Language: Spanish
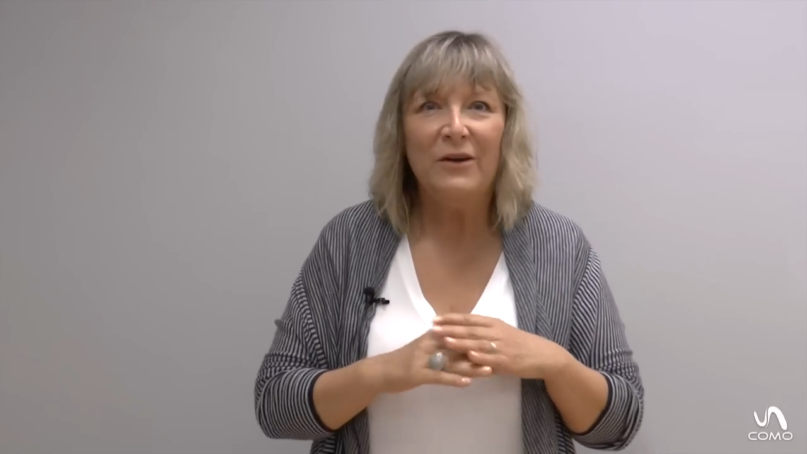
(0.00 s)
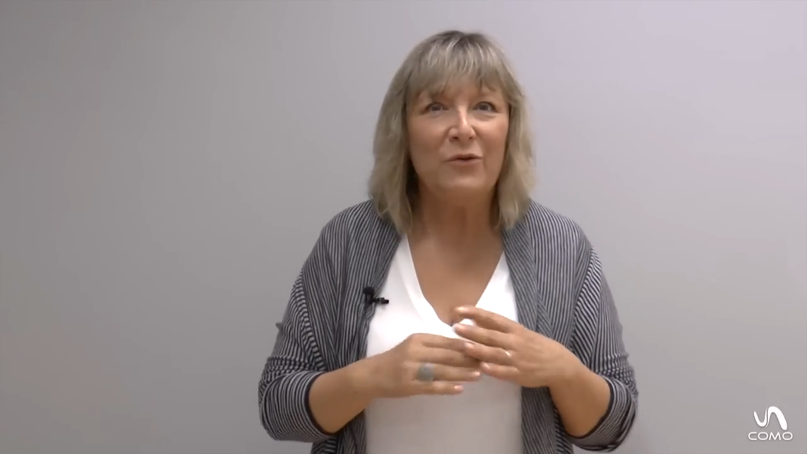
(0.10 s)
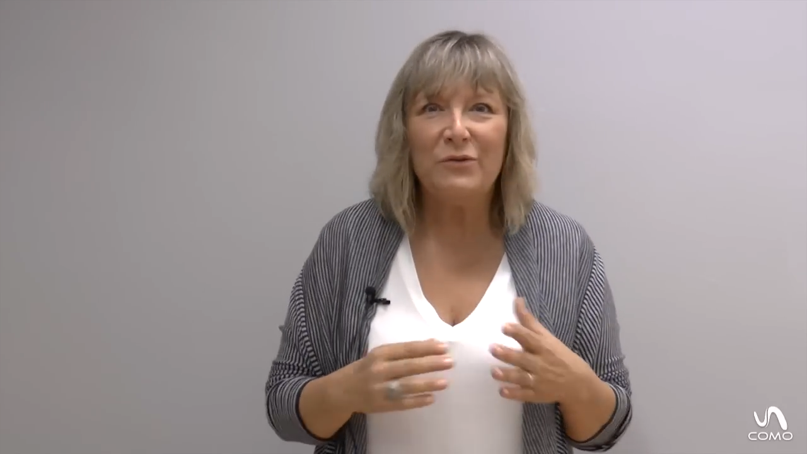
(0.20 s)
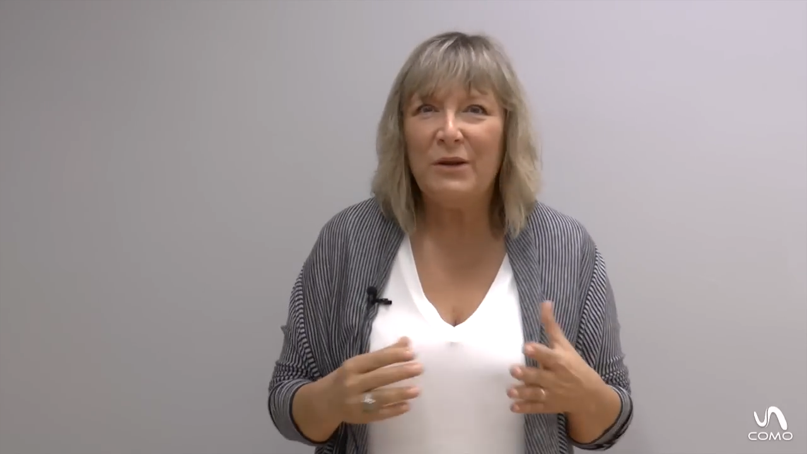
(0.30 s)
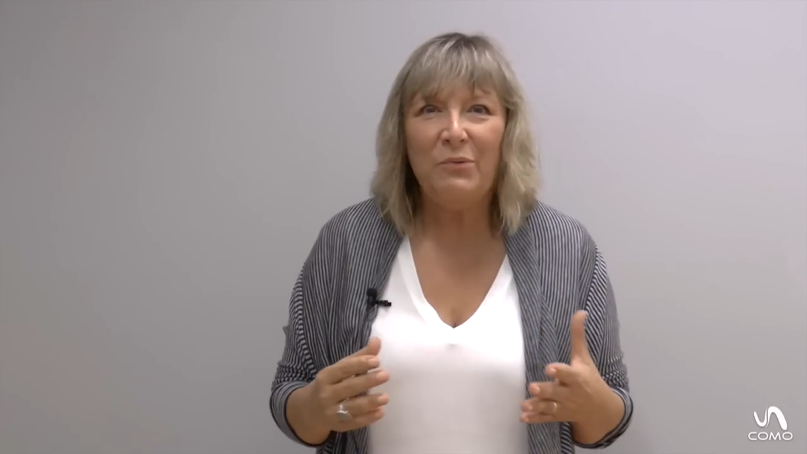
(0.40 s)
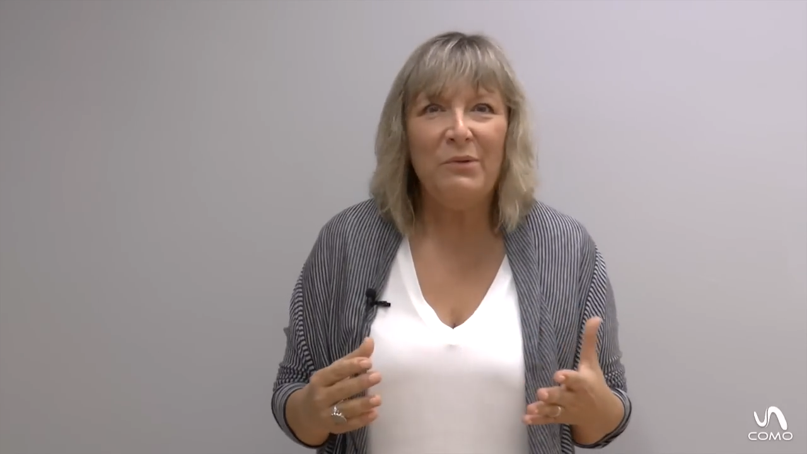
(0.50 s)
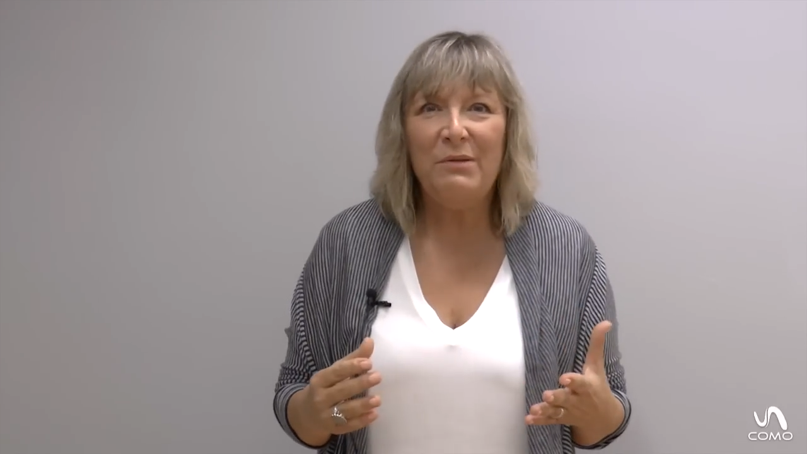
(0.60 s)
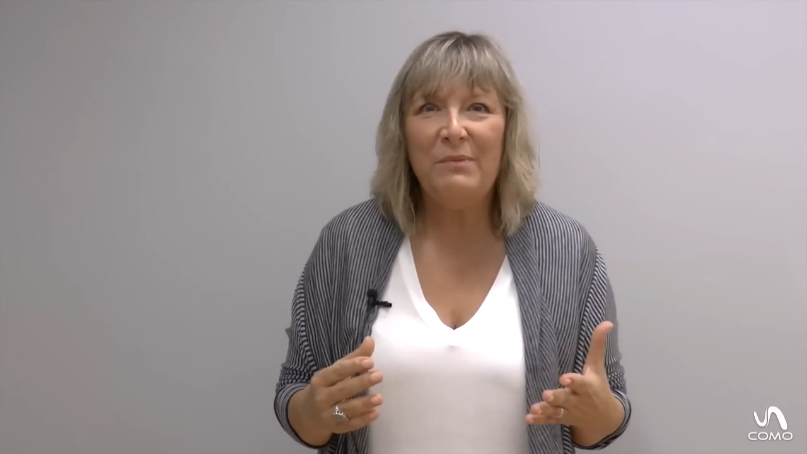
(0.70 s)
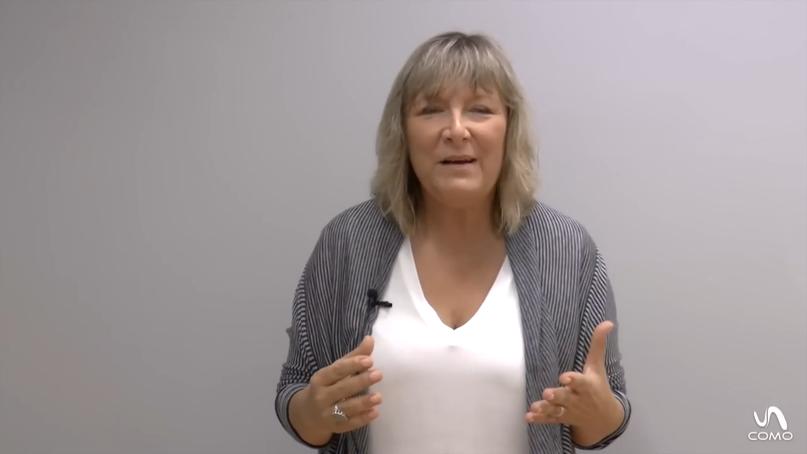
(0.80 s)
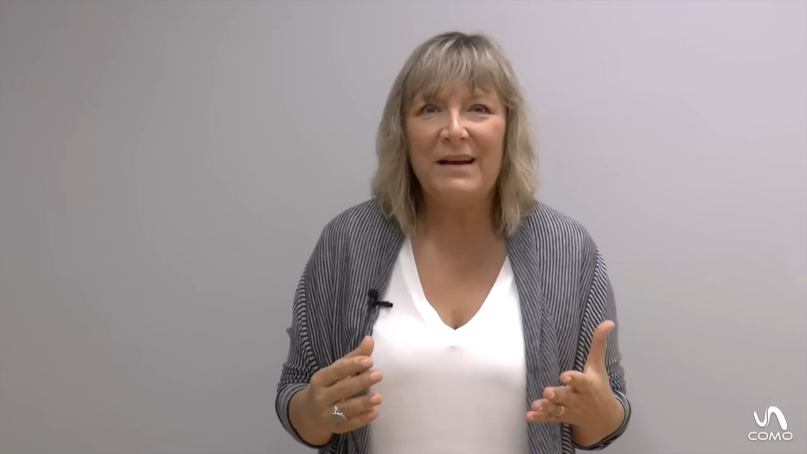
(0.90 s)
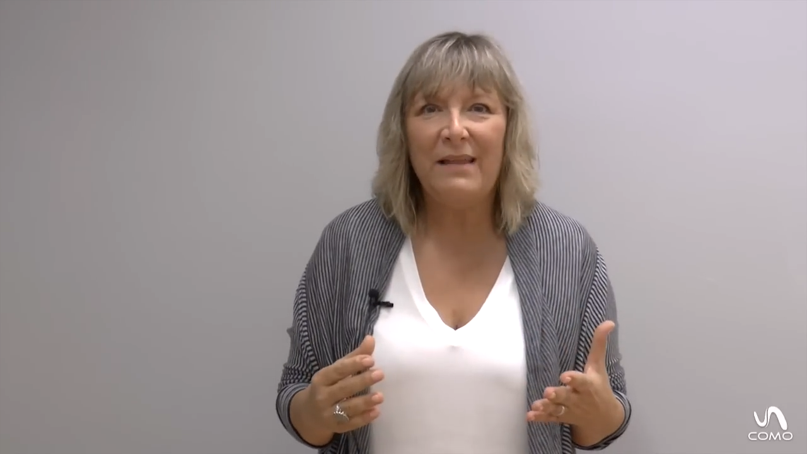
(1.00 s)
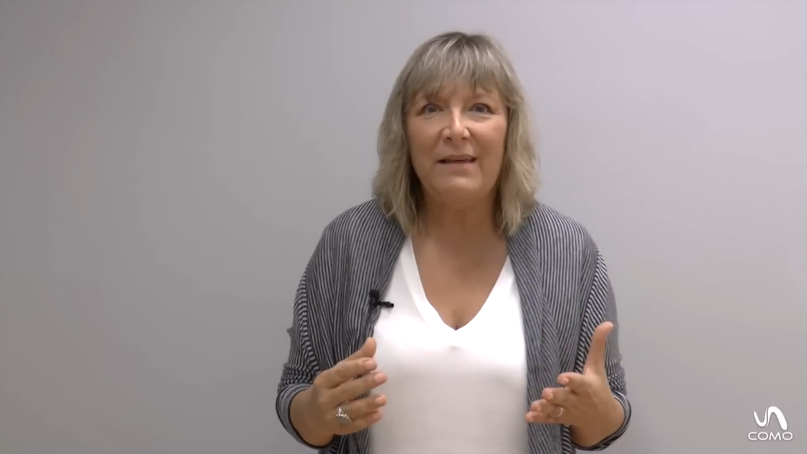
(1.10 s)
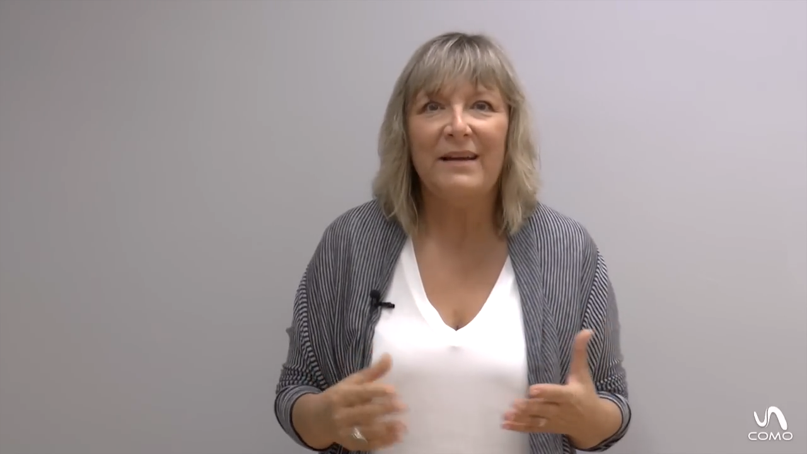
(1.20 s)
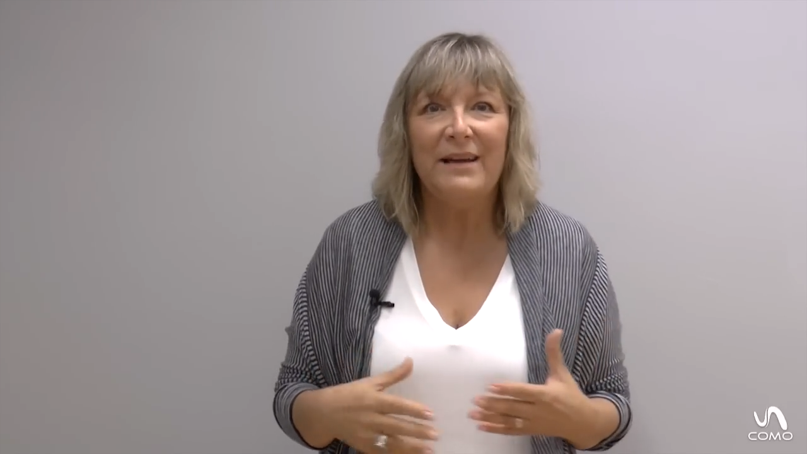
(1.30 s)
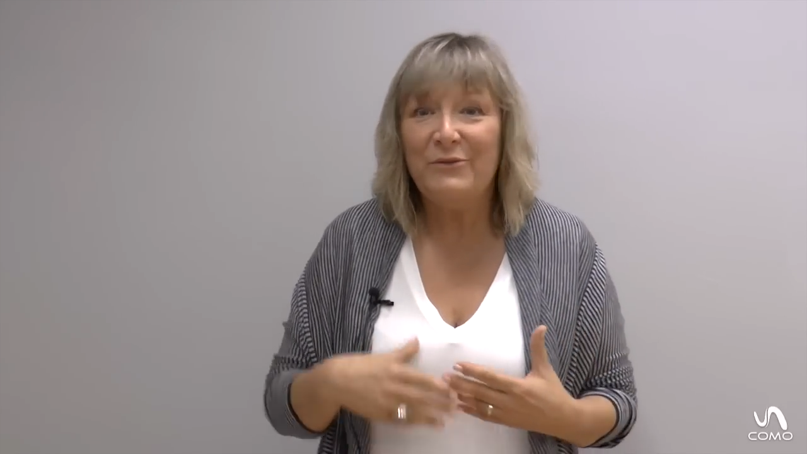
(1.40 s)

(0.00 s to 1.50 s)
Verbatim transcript: no te juicio para nada.